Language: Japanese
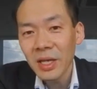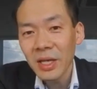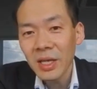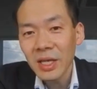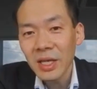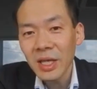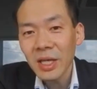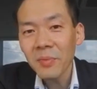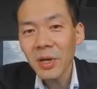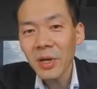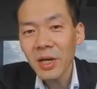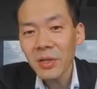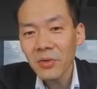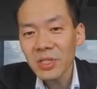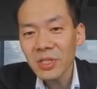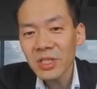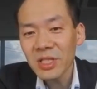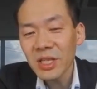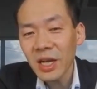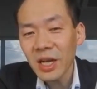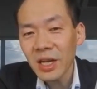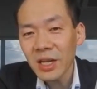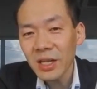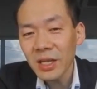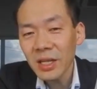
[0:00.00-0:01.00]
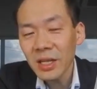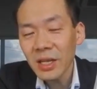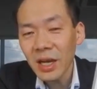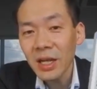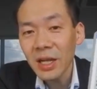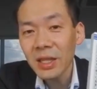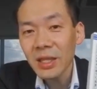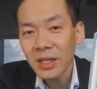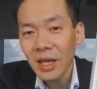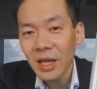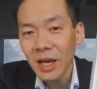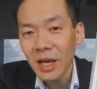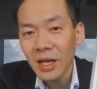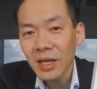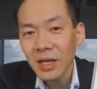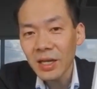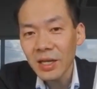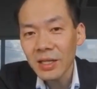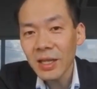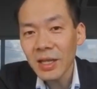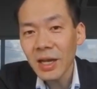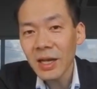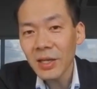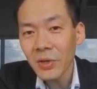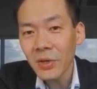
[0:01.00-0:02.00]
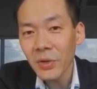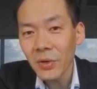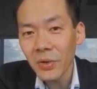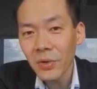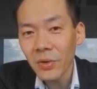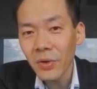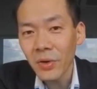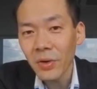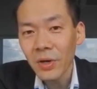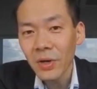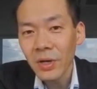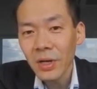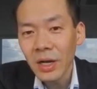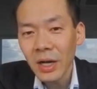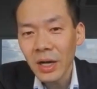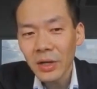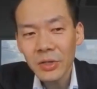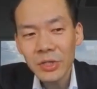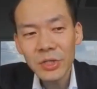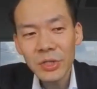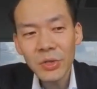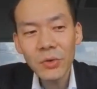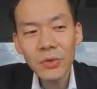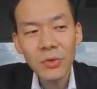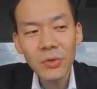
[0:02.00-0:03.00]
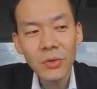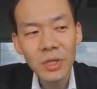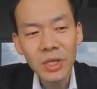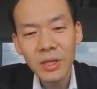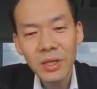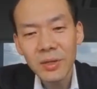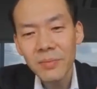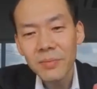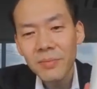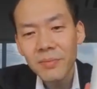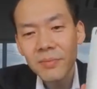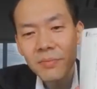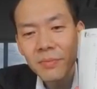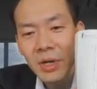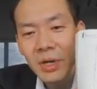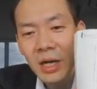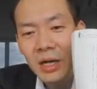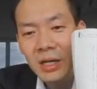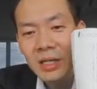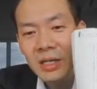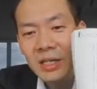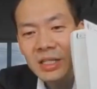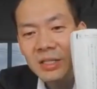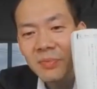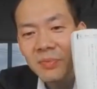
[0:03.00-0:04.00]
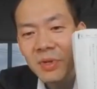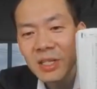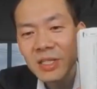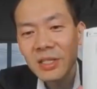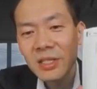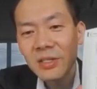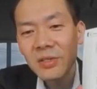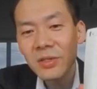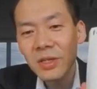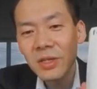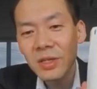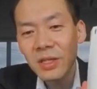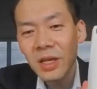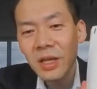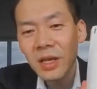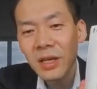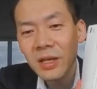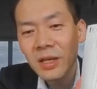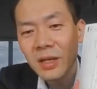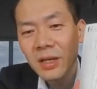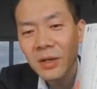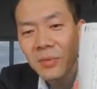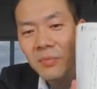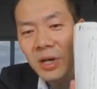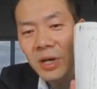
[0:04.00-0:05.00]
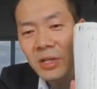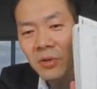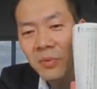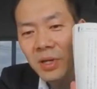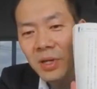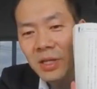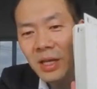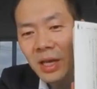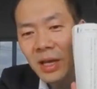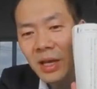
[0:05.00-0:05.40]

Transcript: 今の時代に合った内容をショートに、1ページずつにねまとめて